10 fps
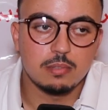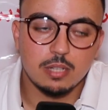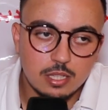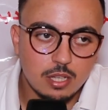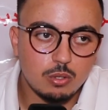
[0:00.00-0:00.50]

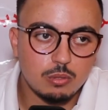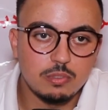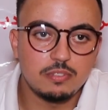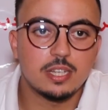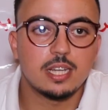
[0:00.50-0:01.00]
اقتنعوا
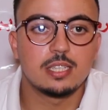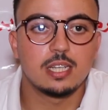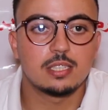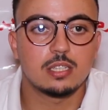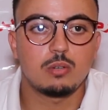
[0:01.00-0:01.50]
بالفكره
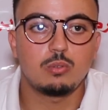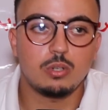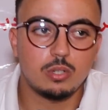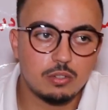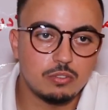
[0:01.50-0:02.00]
ديال التطوع
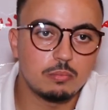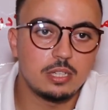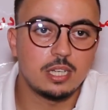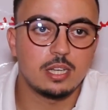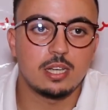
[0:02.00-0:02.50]
وعرفوا
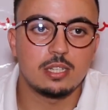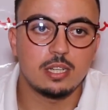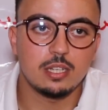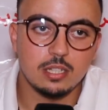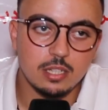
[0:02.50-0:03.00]
بلي
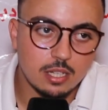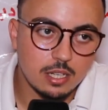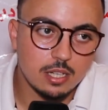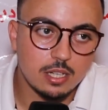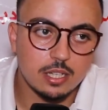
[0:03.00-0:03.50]
انني
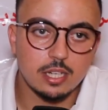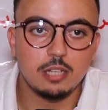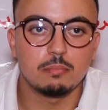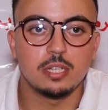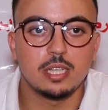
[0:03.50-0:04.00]
آه،
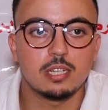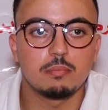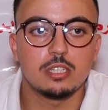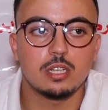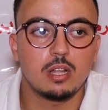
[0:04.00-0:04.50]
كنحب هذاك
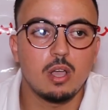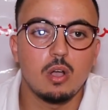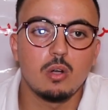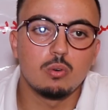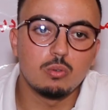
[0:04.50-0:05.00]
المجال
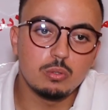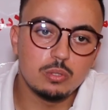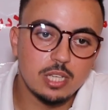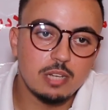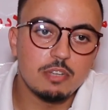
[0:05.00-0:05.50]

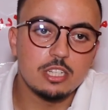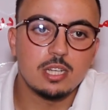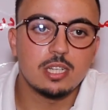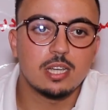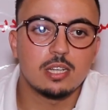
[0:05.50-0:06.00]
وحتى المجال
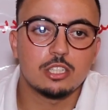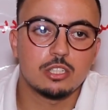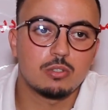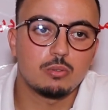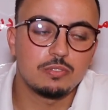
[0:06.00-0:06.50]
اللي
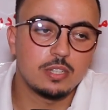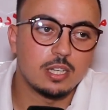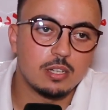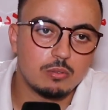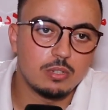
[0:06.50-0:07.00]
كنشطوا فيه
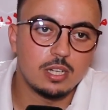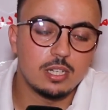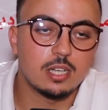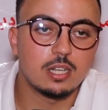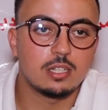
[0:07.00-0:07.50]
ولا
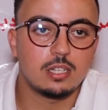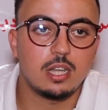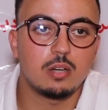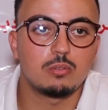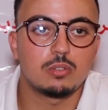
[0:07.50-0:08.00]
اللي
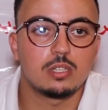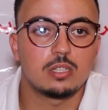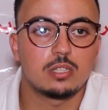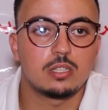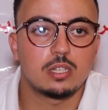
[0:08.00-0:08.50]
كنحاول
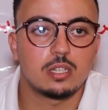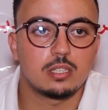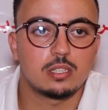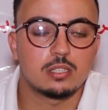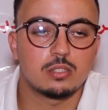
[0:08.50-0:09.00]

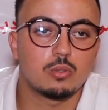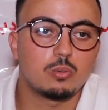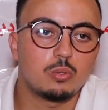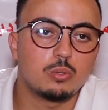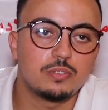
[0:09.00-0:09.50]

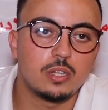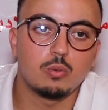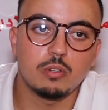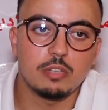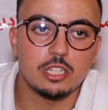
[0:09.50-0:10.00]
نتطوعوا فيه
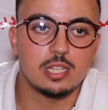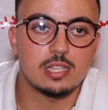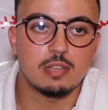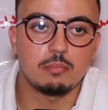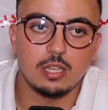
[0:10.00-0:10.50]
هو مجال
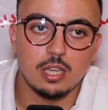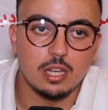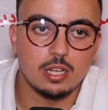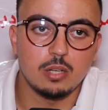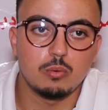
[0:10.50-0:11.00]
سامي
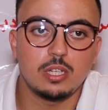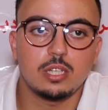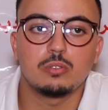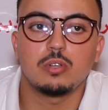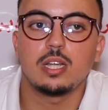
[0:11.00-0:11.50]
اللي هو اللي
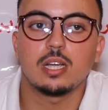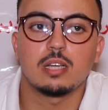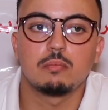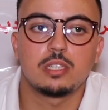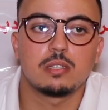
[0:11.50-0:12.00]
عنده
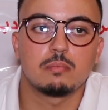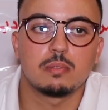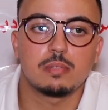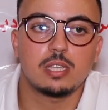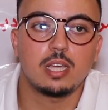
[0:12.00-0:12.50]
علاقه
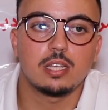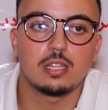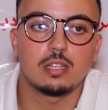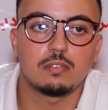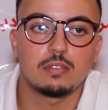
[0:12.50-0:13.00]
بصحه
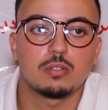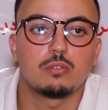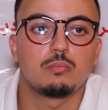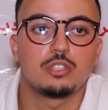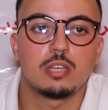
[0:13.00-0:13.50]
الفرد
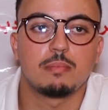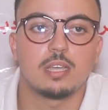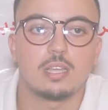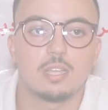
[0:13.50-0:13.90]
والمجتمع